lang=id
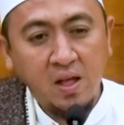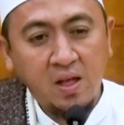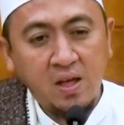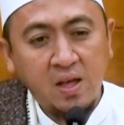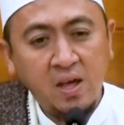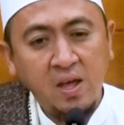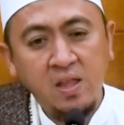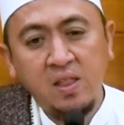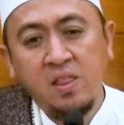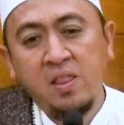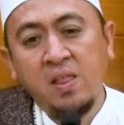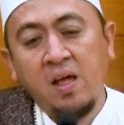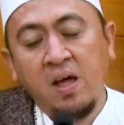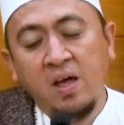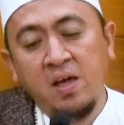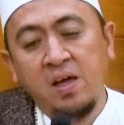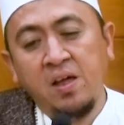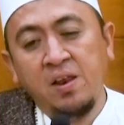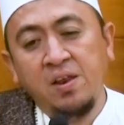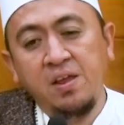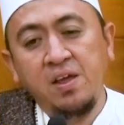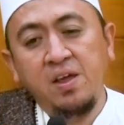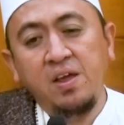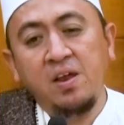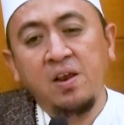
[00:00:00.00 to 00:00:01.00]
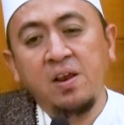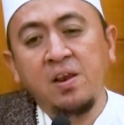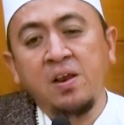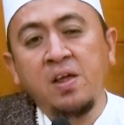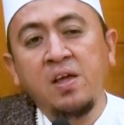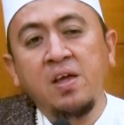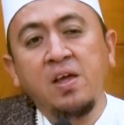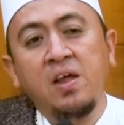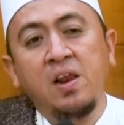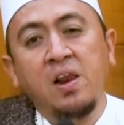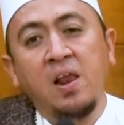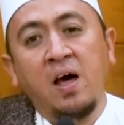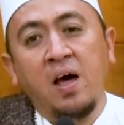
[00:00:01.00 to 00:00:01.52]
Kita ini
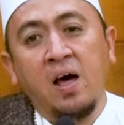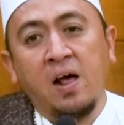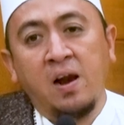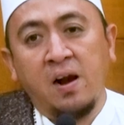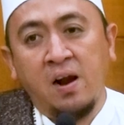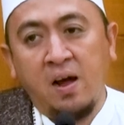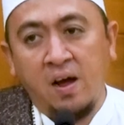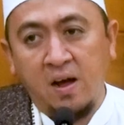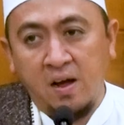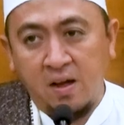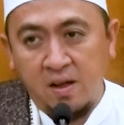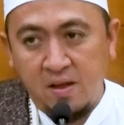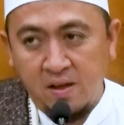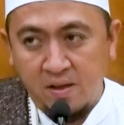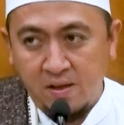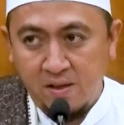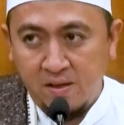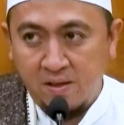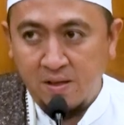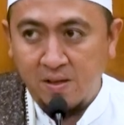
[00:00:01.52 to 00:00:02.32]
dilarang